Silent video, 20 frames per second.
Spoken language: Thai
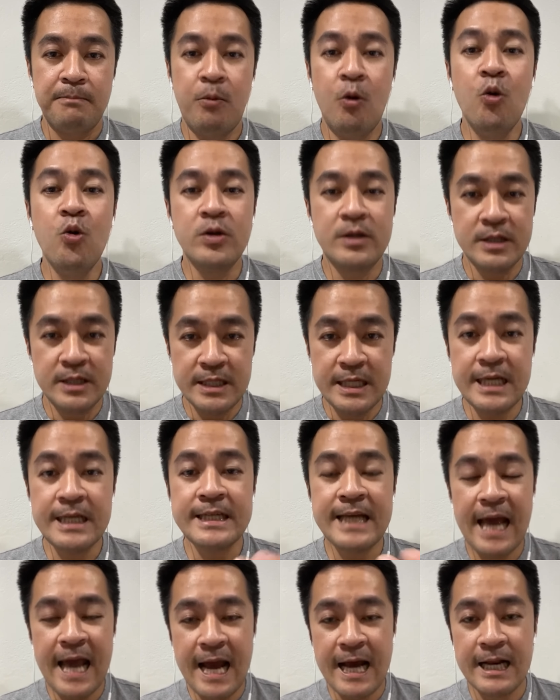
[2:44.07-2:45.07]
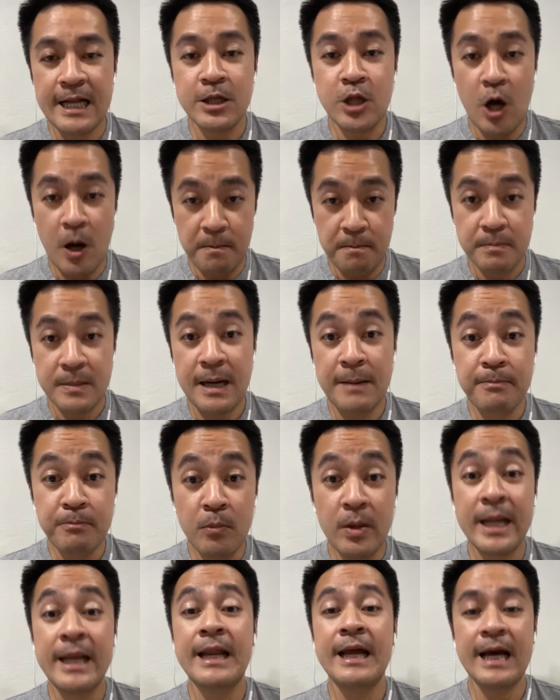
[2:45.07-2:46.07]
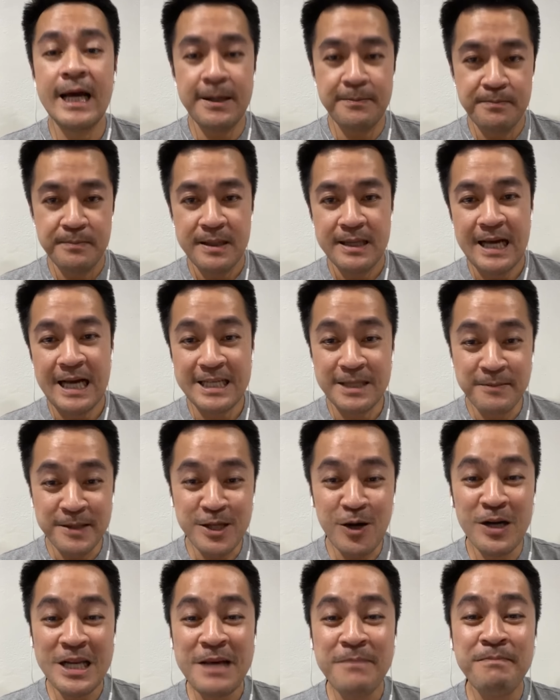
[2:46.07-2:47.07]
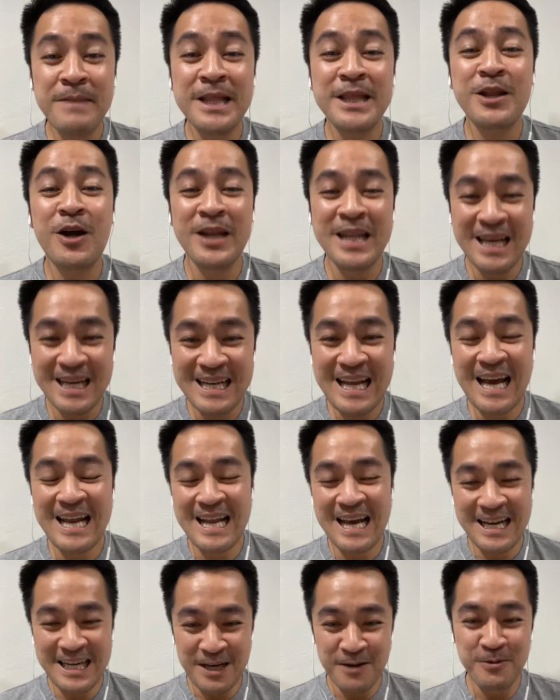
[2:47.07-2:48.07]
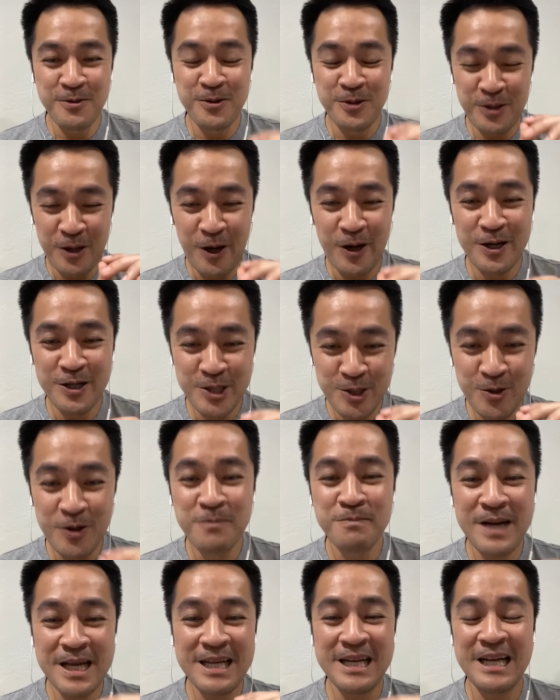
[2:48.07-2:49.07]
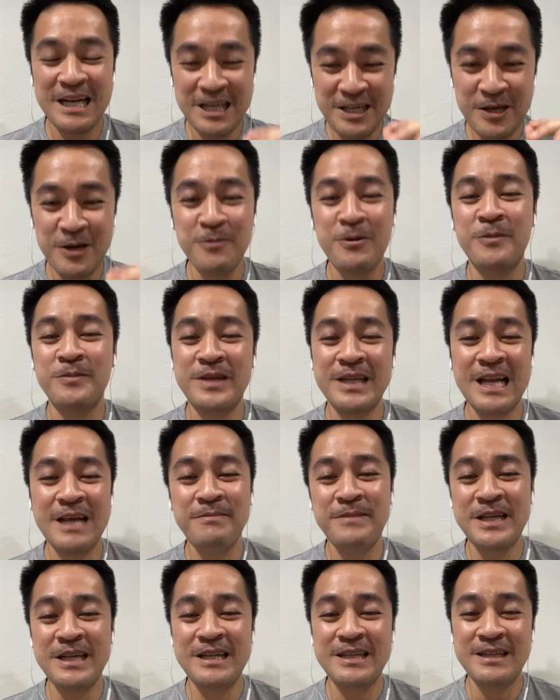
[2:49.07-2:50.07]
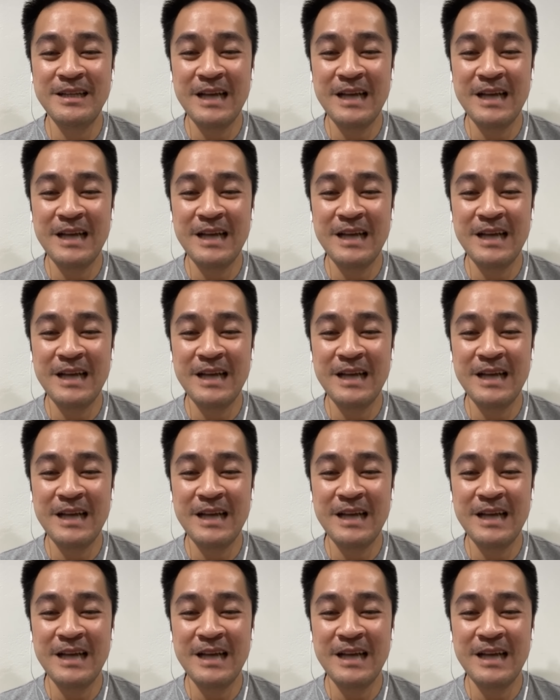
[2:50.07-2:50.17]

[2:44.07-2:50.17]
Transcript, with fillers: พูดชี้แจงและตอบคอมเมนต์นะครับอาจจะไม่ต้องรีบเน้นตอนนี้ก็ได้นะเดี๋ยวรอช่วงเม้นต์แล้วเดี๋ยวผมจะได้มี